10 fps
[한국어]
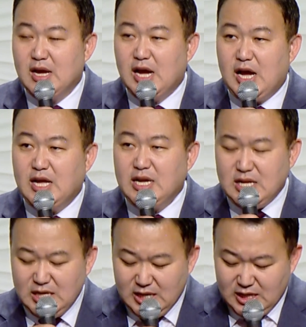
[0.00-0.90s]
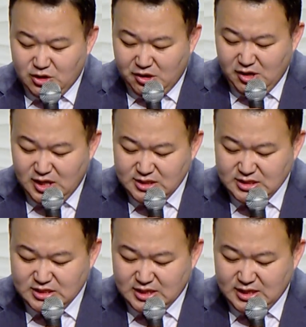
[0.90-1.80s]
하나님과 대화하는
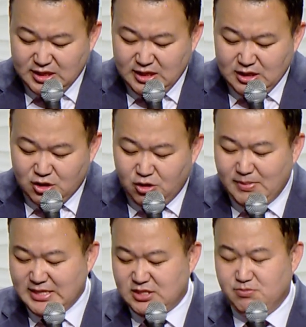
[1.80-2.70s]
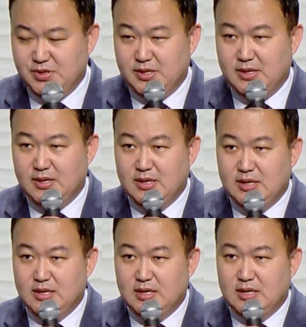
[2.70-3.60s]
시간이 더 많습니다.
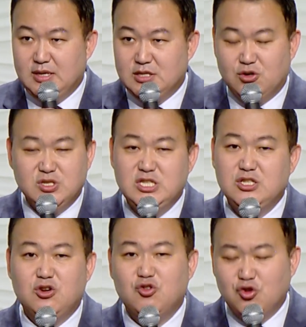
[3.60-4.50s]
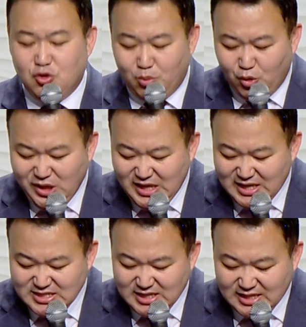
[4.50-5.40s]
정치적으로
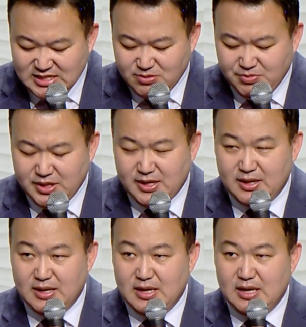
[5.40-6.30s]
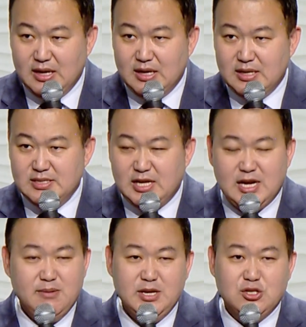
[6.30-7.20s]
모의하지 않습니다.
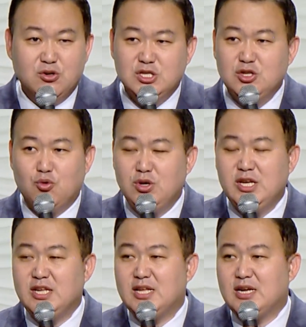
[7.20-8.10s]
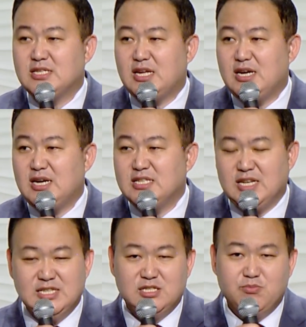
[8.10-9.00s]
사람의 정치 논리에 따라 살아가지
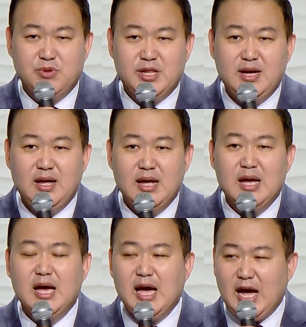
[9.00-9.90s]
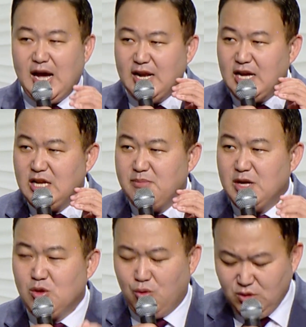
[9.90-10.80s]
않습니다.
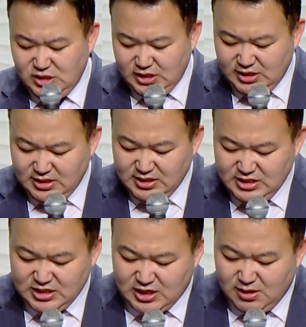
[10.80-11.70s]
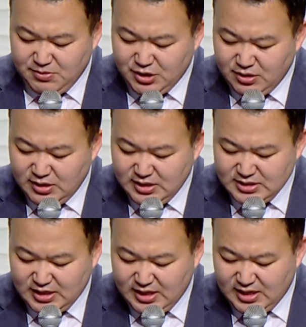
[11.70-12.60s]
하나님의 통치를 의식하며
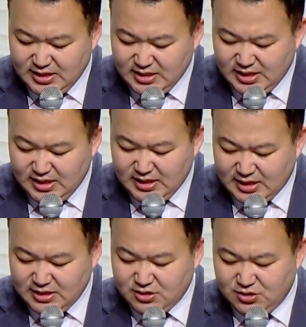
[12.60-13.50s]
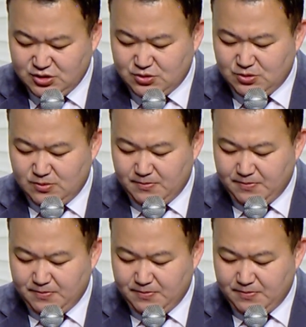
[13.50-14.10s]
살아간다라는 것이죠.